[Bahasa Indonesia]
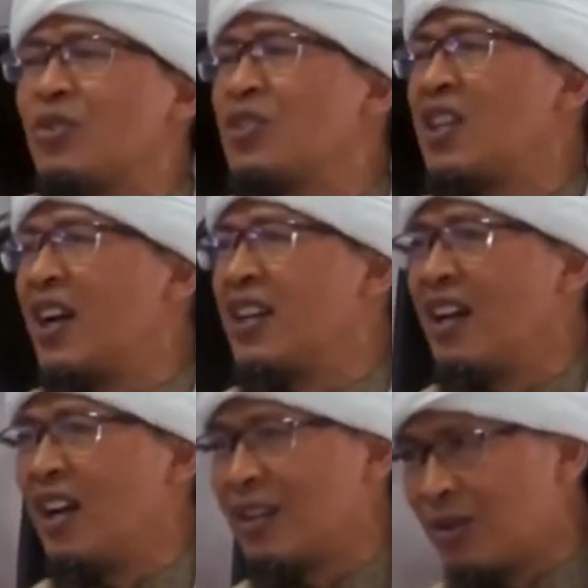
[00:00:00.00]
itu
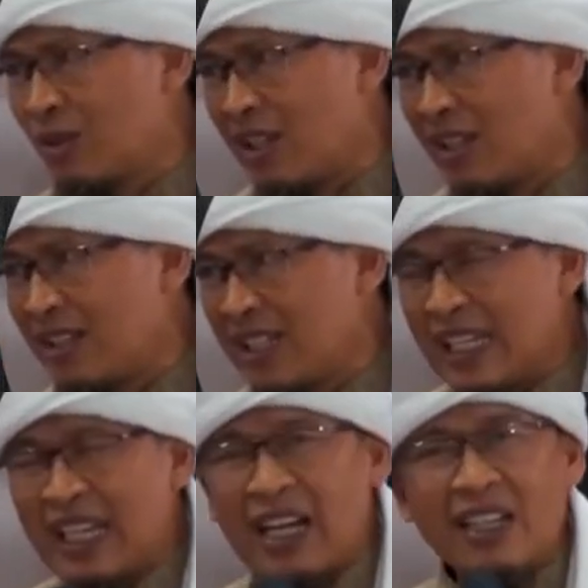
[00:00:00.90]
cahaya Al-Quran
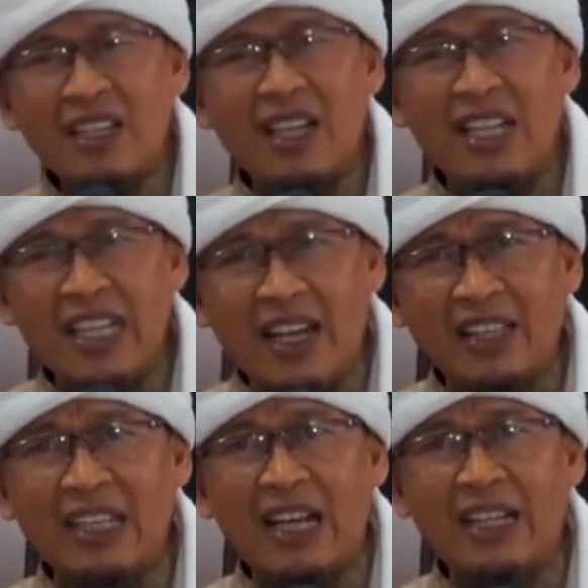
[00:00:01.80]
karena
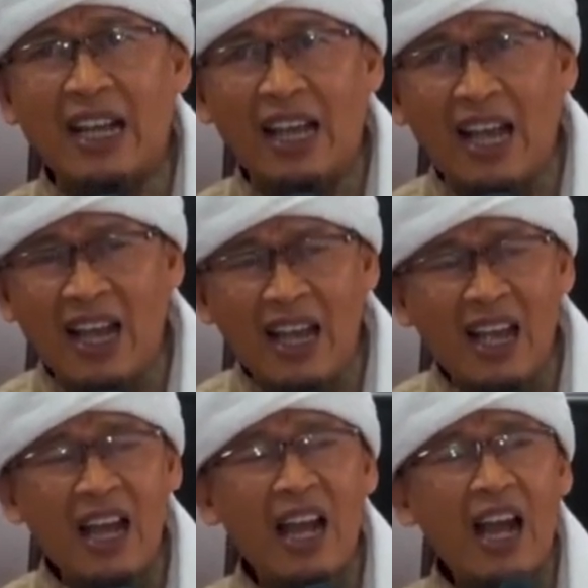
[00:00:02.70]
niat adalah
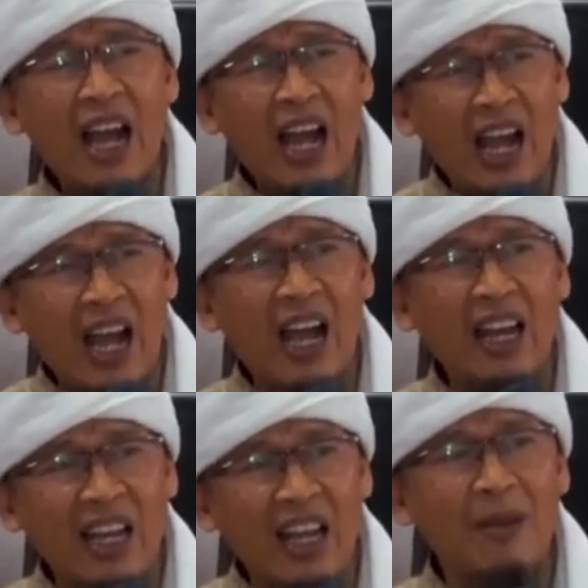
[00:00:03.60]

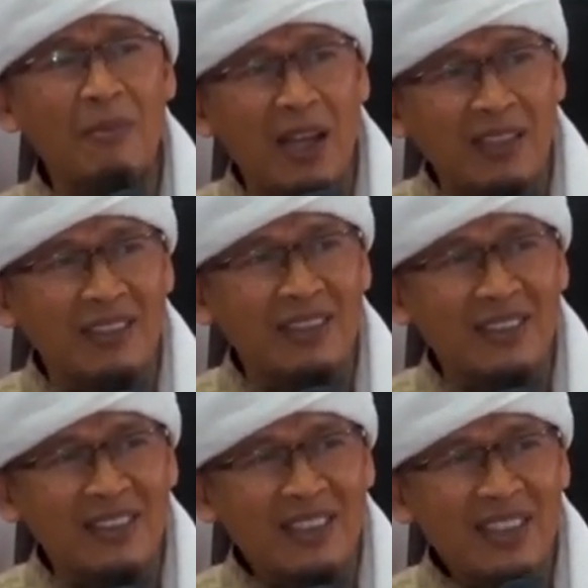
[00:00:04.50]
alamat
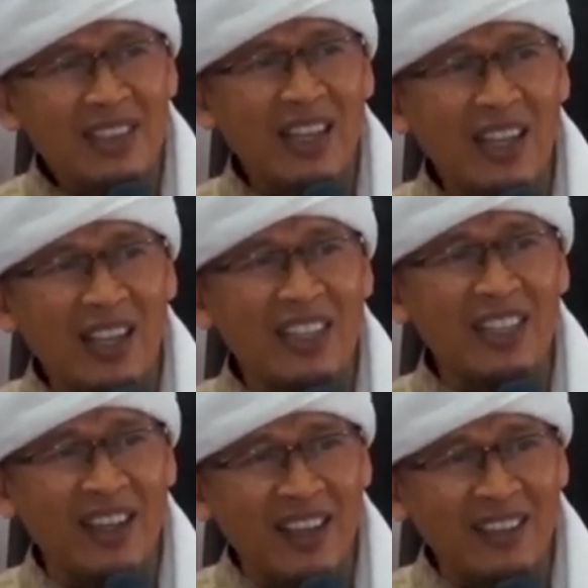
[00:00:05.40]
salah
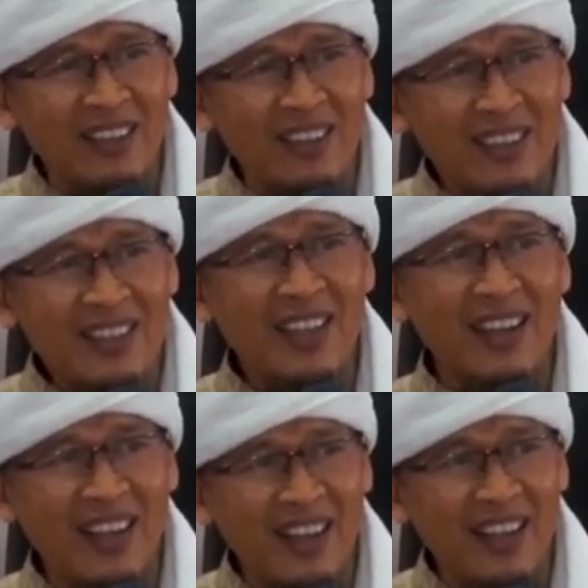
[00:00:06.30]
niat
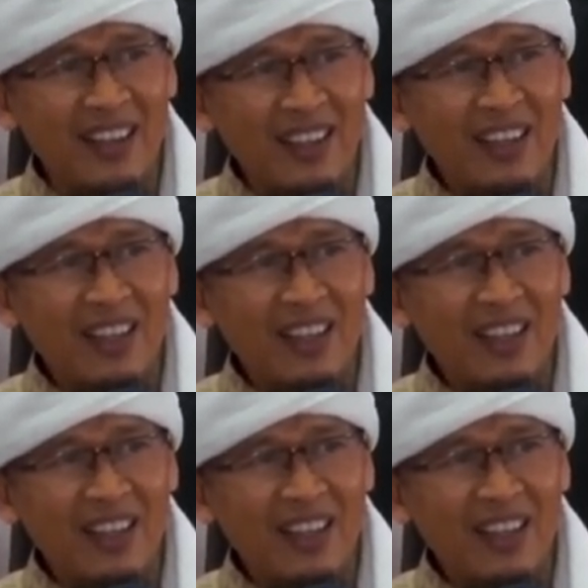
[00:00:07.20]
salah